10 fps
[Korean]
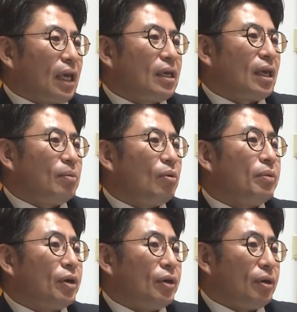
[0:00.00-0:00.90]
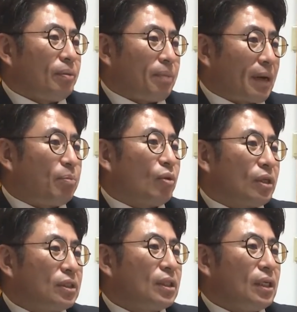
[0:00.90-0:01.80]
얘기해 보면 박봉에
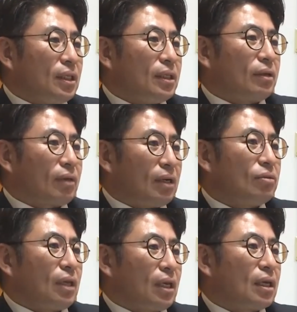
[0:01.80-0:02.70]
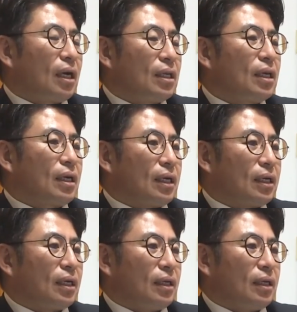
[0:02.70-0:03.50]
시달린다고 하도 얘기하니까 공무원들